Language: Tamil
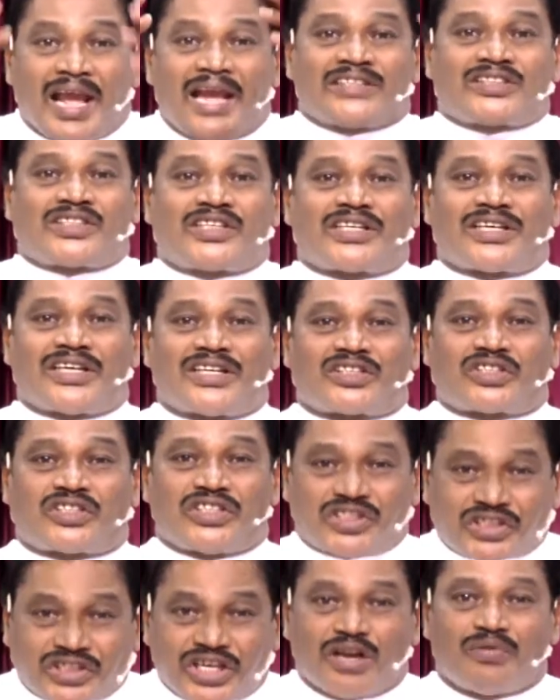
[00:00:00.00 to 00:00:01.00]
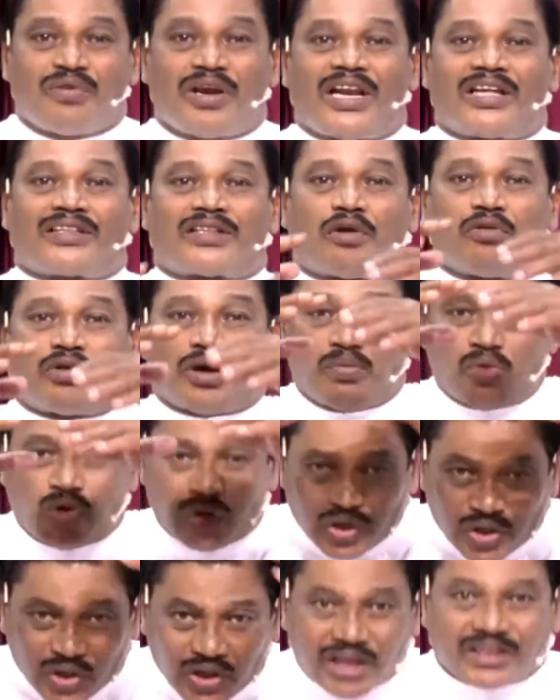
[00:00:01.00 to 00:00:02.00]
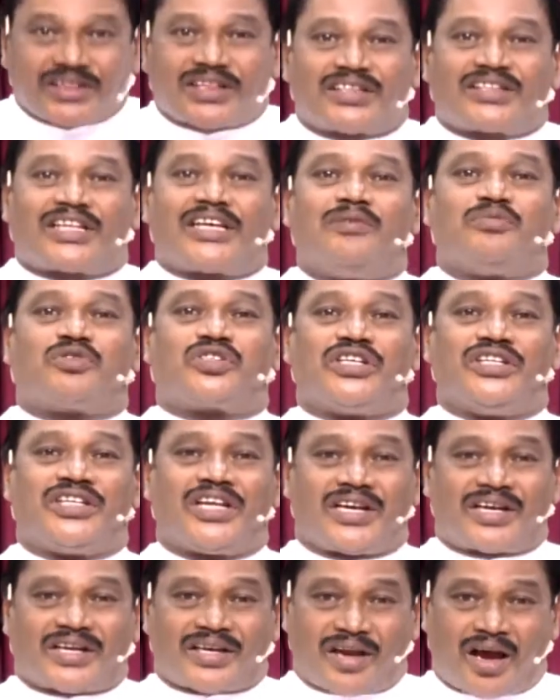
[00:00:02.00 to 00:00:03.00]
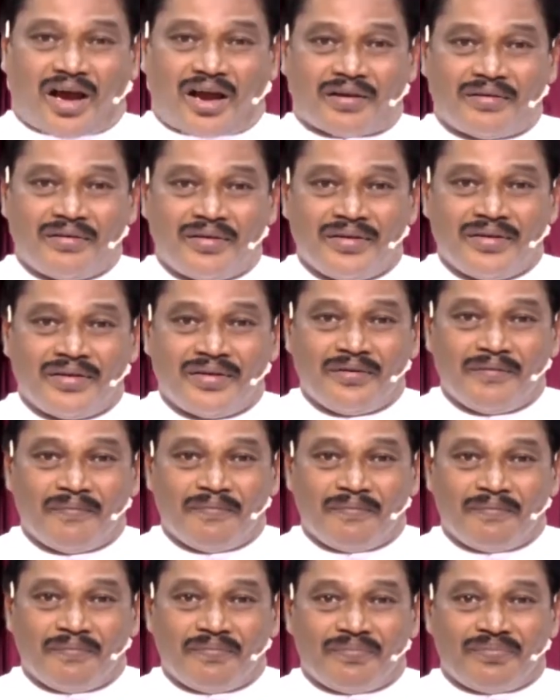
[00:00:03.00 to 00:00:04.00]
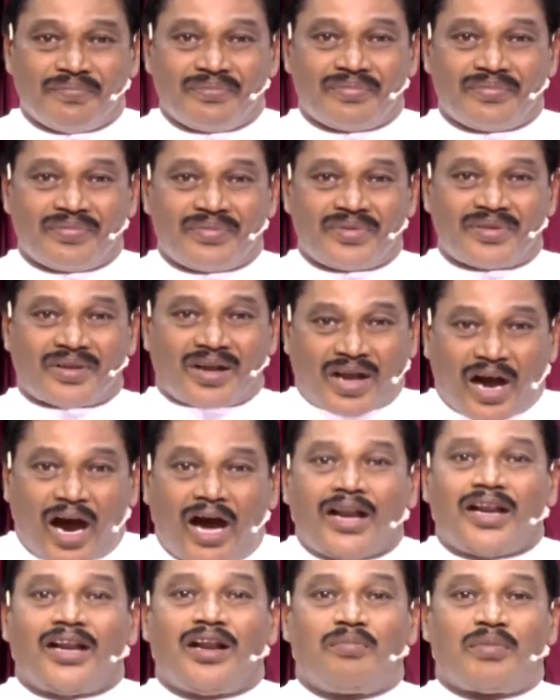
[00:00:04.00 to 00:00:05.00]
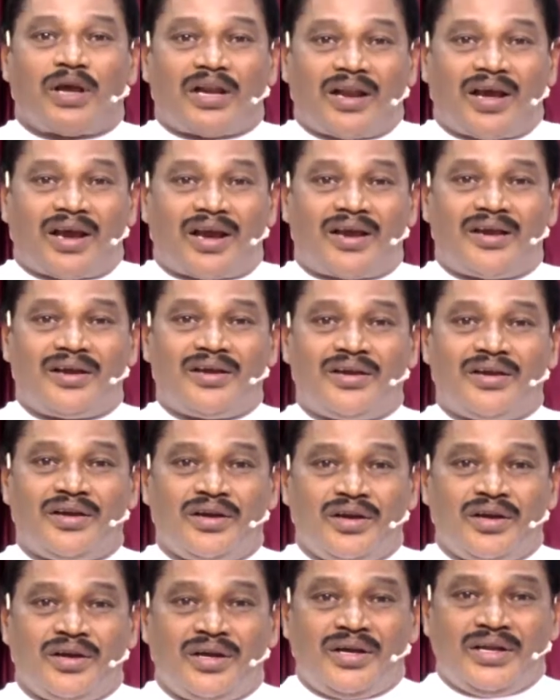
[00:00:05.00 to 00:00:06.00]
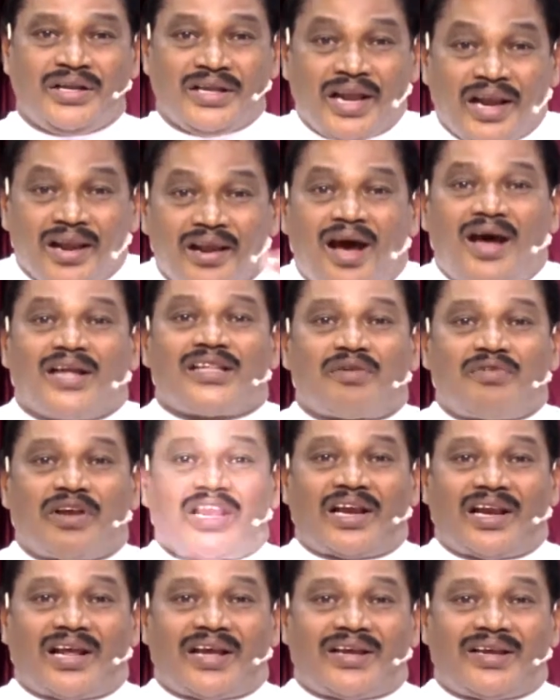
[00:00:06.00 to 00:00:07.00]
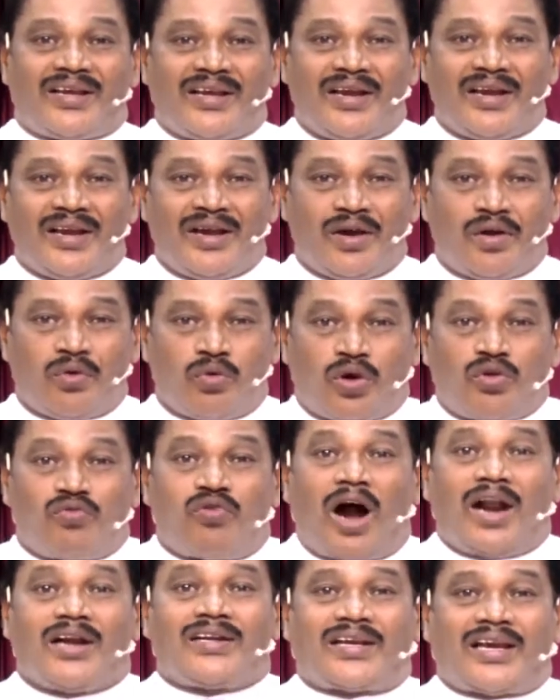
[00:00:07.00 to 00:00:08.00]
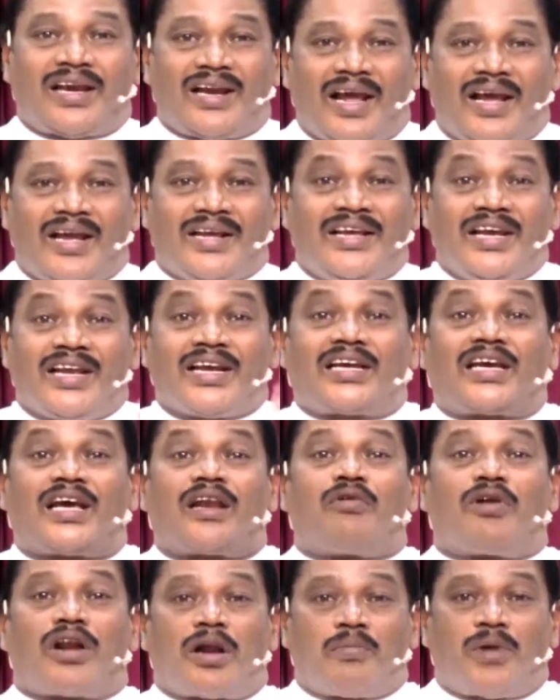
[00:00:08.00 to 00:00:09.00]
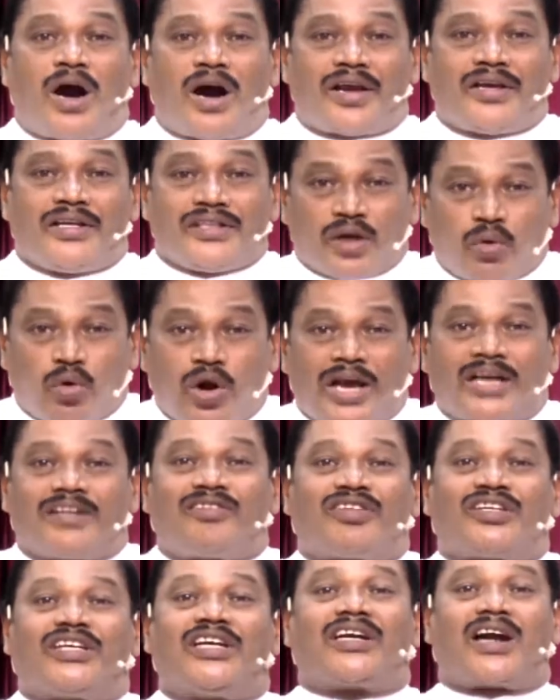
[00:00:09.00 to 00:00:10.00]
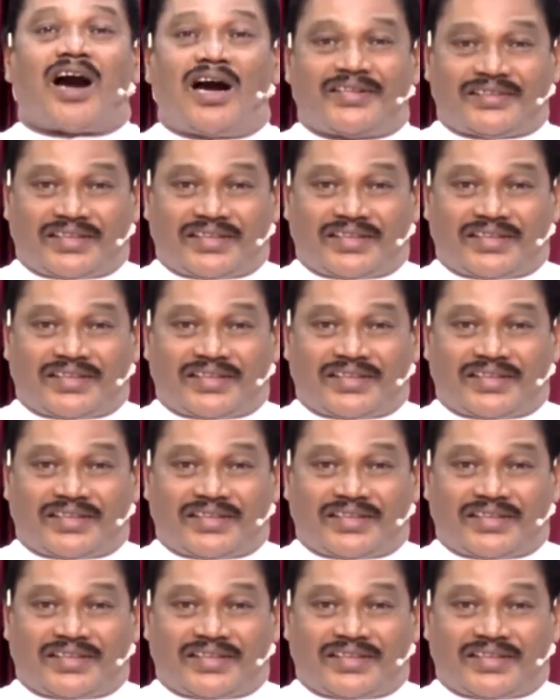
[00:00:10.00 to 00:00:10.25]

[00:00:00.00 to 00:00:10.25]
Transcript: ஆண்டவராகிய இயேசு கிறிஸ்து சிலுவையில் தன்னுடைய முழு ரத்தத்தையும் சிந்தியிருக்கிறார் காரணம் என்ன இல்லாதவைகளை உன் வாழ்க்கையில இருக்கிறவனமாய் இந்த